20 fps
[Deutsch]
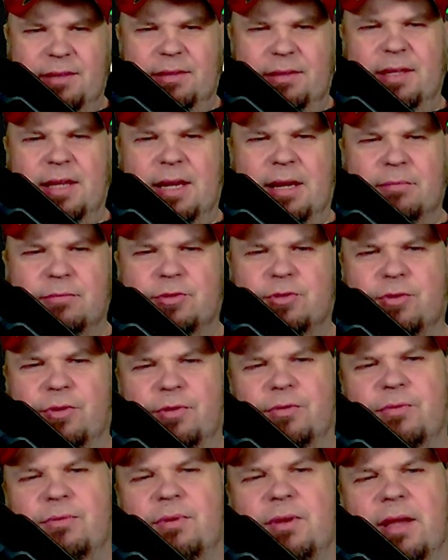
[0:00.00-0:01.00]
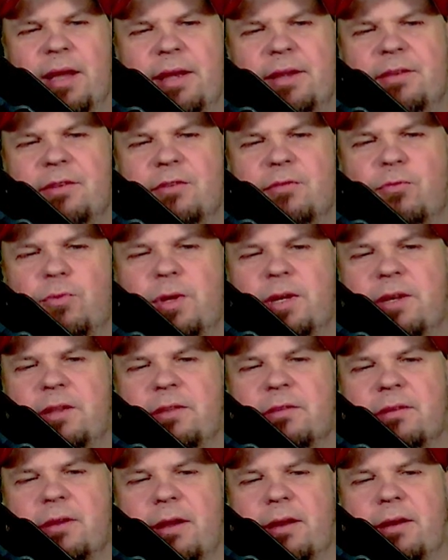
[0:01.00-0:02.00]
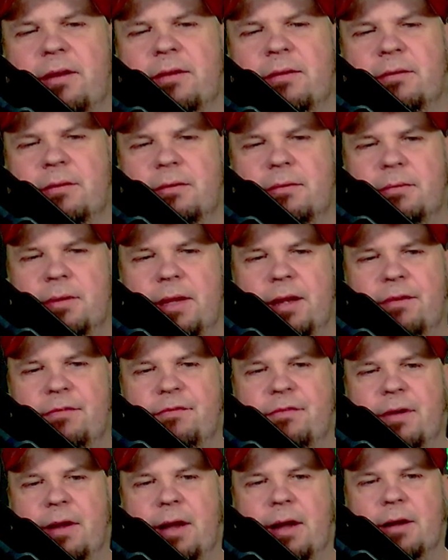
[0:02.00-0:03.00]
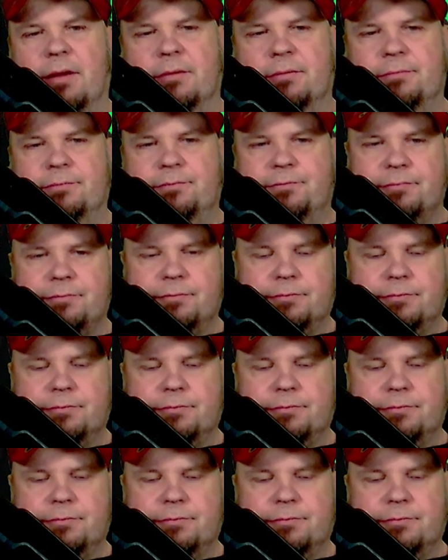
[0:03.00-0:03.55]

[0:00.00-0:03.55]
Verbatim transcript: sie haben schon so ein leichtes Redesign erfahren.